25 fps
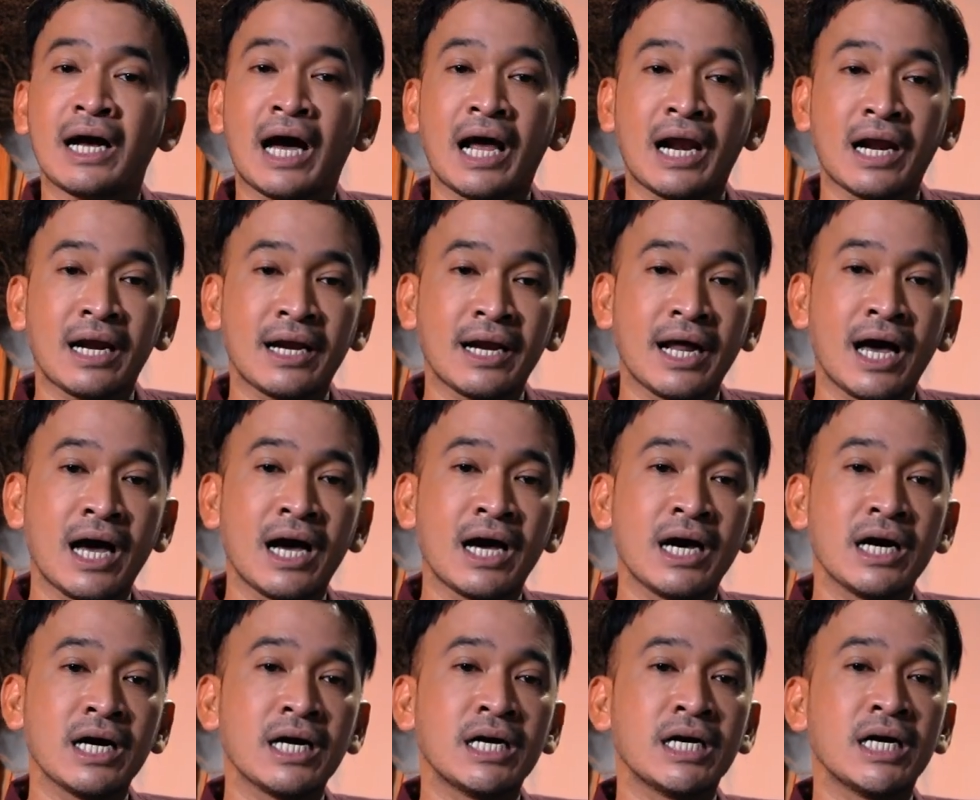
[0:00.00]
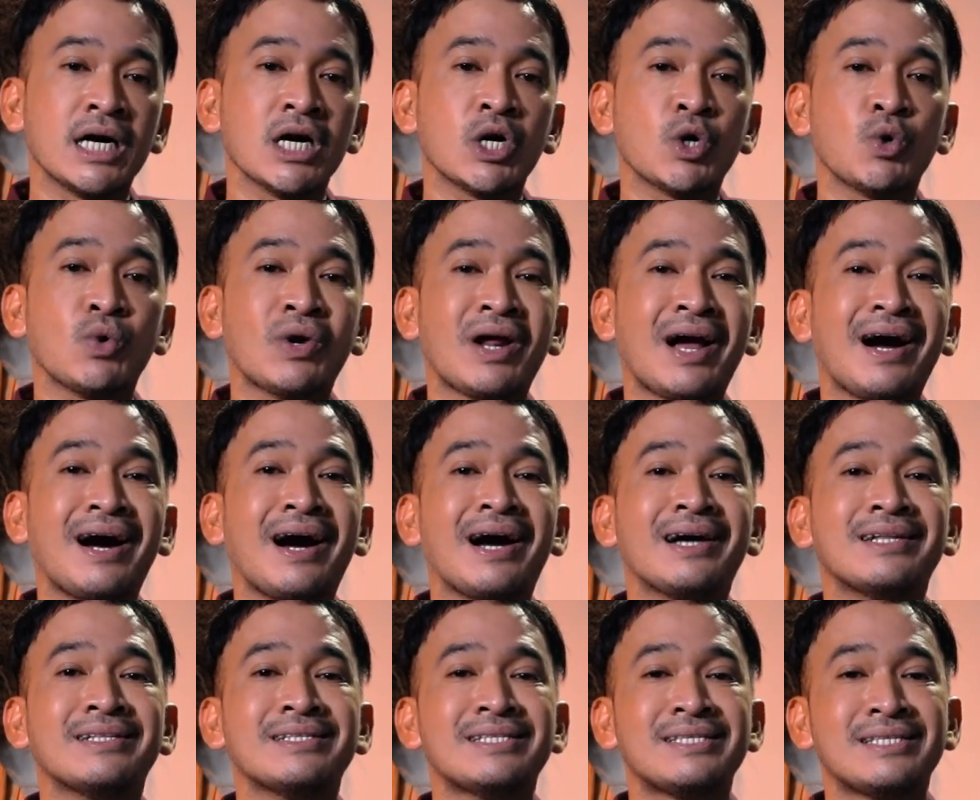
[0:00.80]
karena
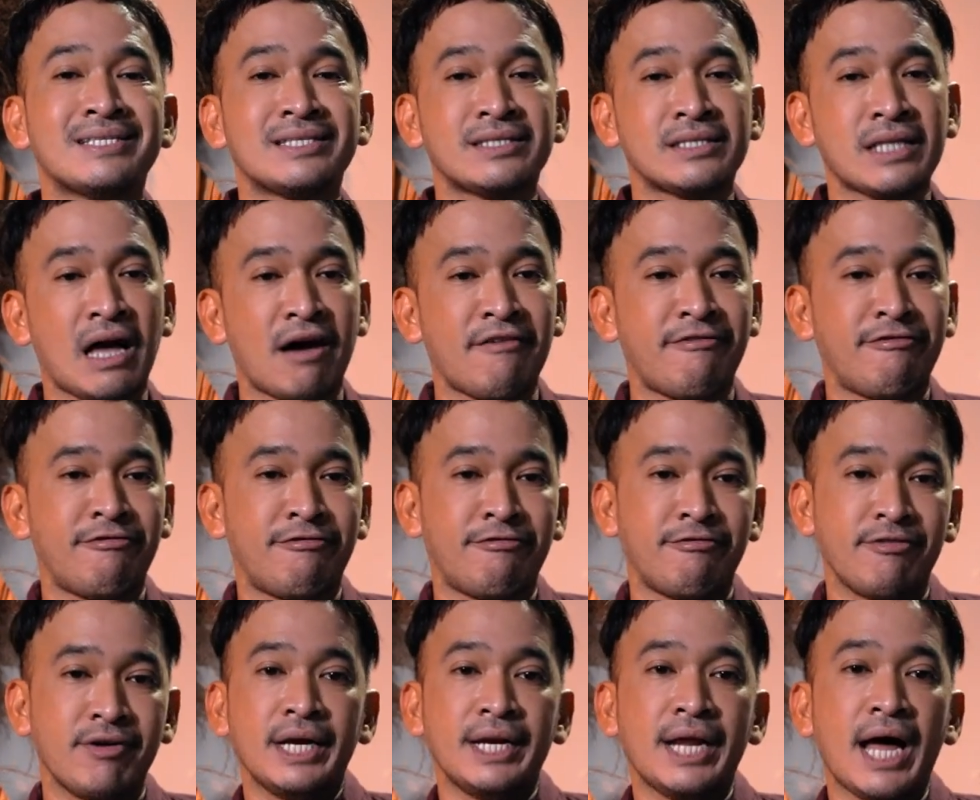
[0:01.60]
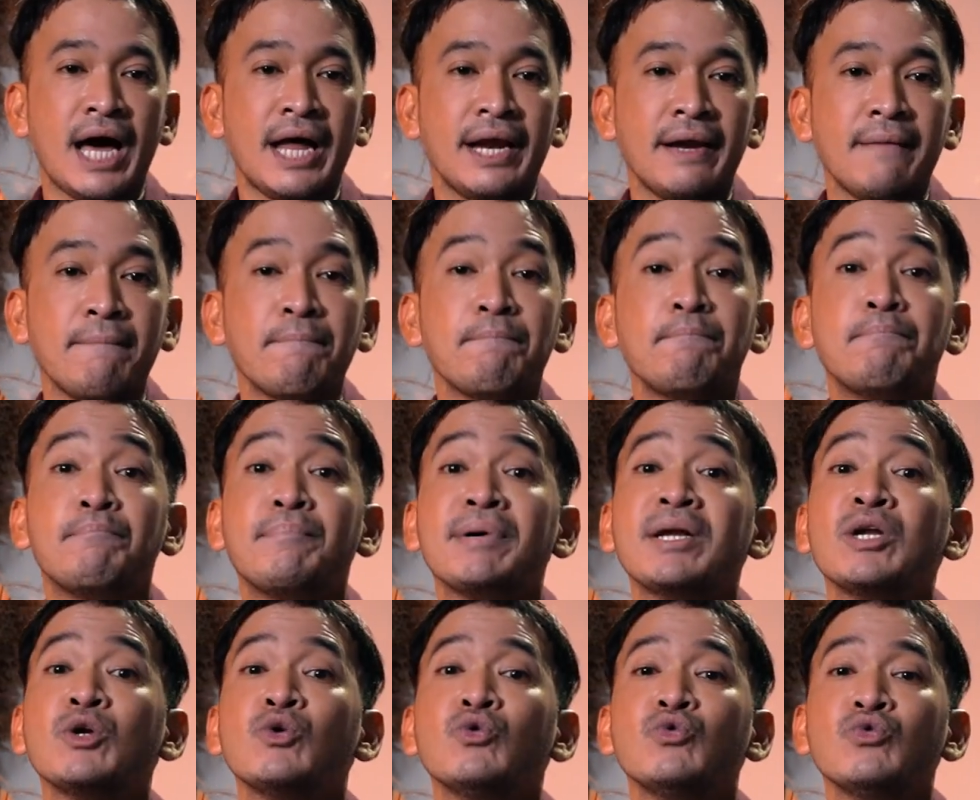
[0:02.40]
kekurangan staf, dan
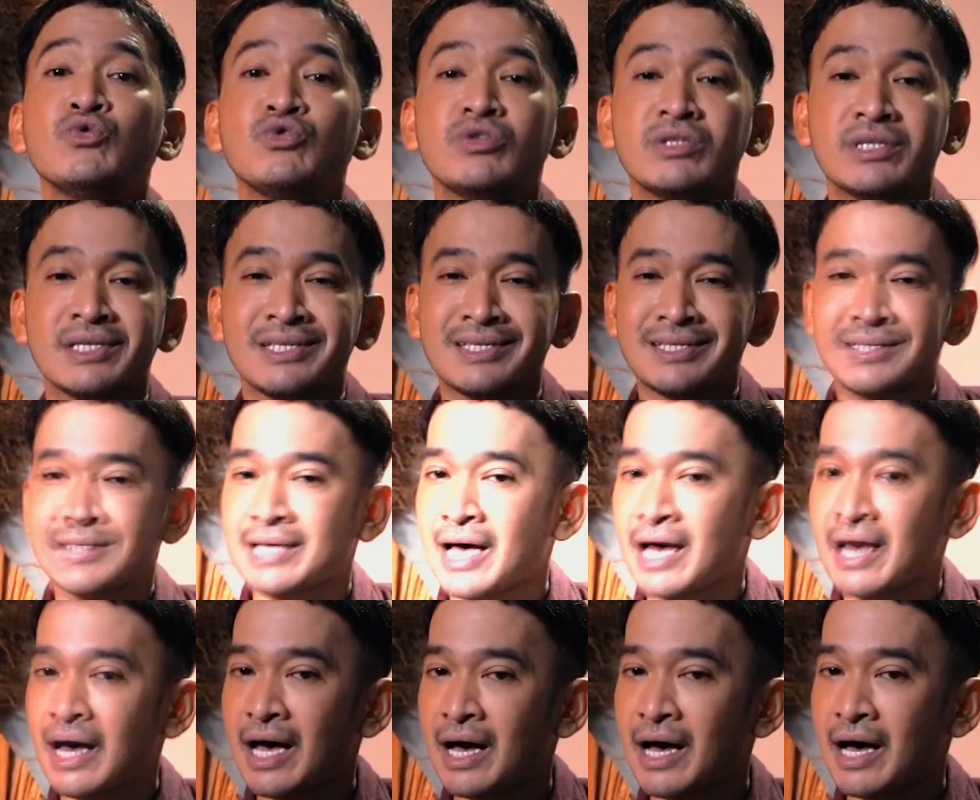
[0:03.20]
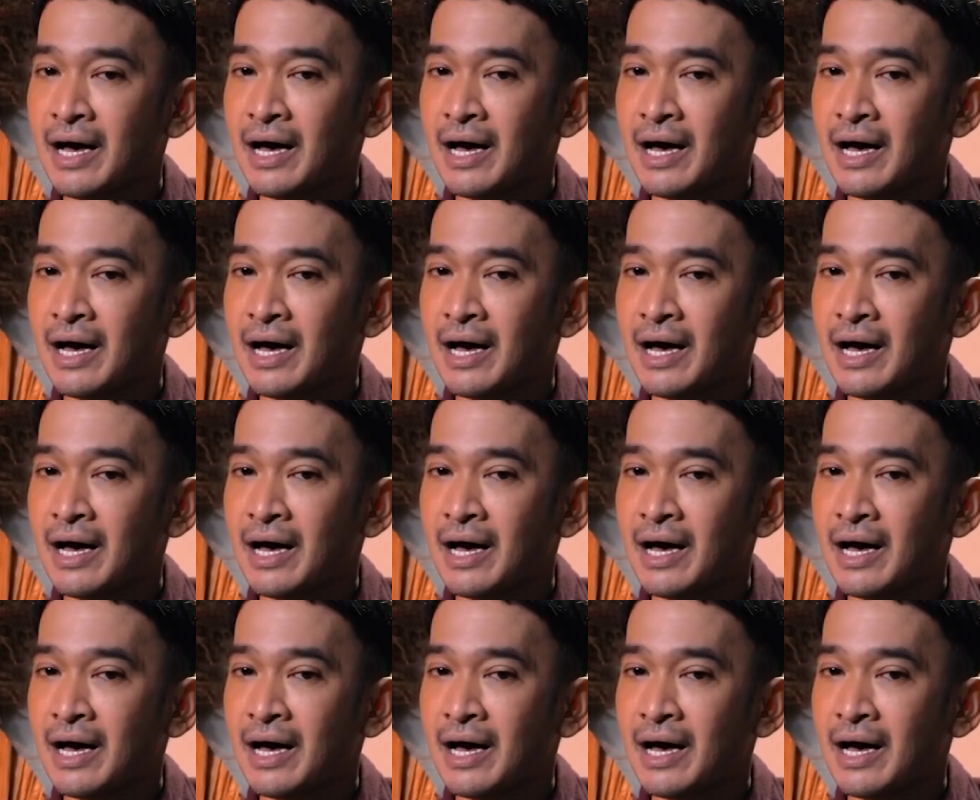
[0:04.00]
penuh sesak.